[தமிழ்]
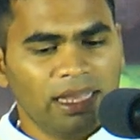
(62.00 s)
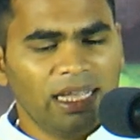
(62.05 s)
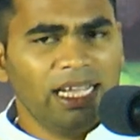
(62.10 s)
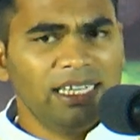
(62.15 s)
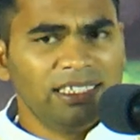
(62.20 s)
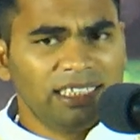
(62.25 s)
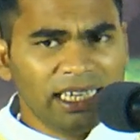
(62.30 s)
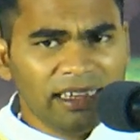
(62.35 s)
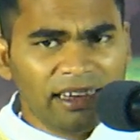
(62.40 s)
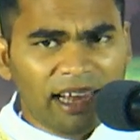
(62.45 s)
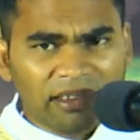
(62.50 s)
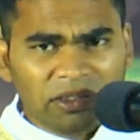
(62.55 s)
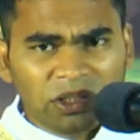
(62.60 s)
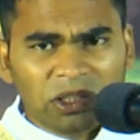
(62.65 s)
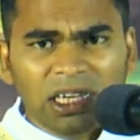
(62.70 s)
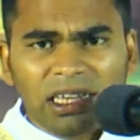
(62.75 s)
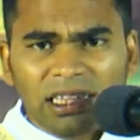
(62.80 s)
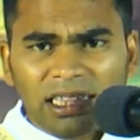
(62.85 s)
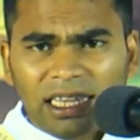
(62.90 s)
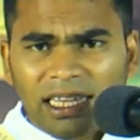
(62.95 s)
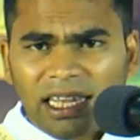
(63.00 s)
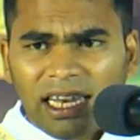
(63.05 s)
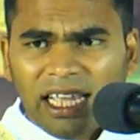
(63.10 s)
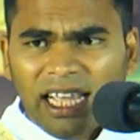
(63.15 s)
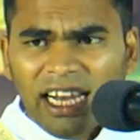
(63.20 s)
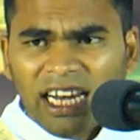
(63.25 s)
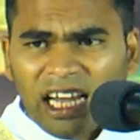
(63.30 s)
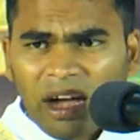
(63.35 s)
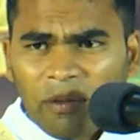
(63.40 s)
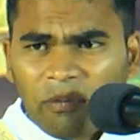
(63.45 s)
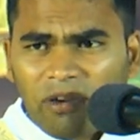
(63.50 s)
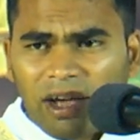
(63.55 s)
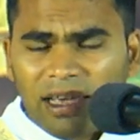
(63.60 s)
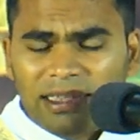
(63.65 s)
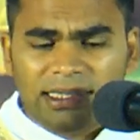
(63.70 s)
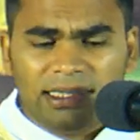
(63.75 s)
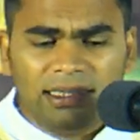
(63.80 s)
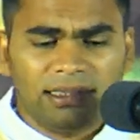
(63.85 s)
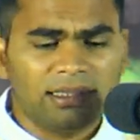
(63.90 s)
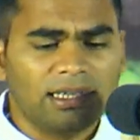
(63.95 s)
இன்றைய நற்செய்தியிலே நாம்
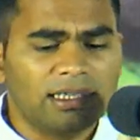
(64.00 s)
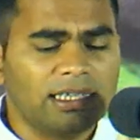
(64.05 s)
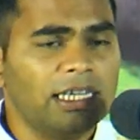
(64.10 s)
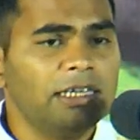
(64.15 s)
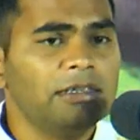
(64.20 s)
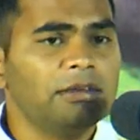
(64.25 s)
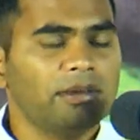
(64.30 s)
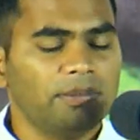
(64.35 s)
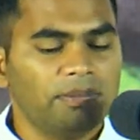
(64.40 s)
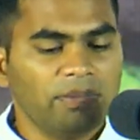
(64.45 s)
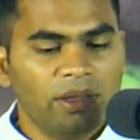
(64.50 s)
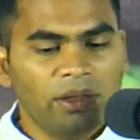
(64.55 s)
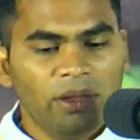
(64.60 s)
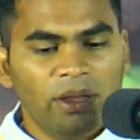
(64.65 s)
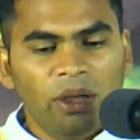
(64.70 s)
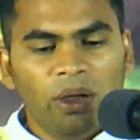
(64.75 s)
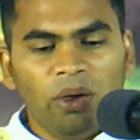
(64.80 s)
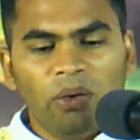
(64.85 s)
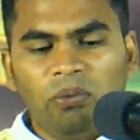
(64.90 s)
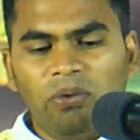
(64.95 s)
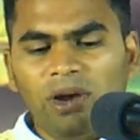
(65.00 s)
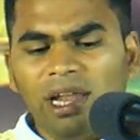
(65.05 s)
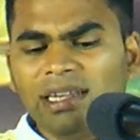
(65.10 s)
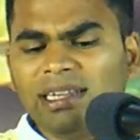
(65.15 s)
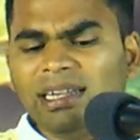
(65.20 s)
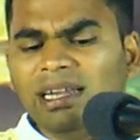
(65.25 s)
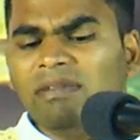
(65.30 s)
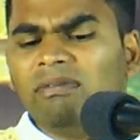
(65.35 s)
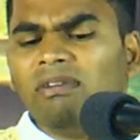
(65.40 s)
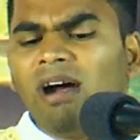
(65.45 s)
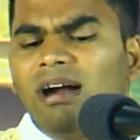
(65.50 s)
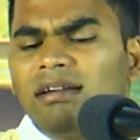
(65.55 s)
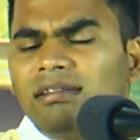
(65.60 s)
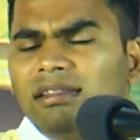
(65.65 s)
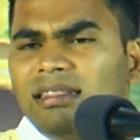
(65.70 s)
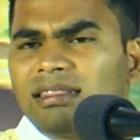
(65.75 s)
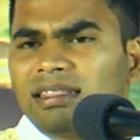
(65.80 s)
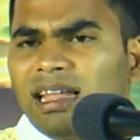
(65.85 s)
வாசிக்க கேட்டோம் உலகில் வாழ்ந்த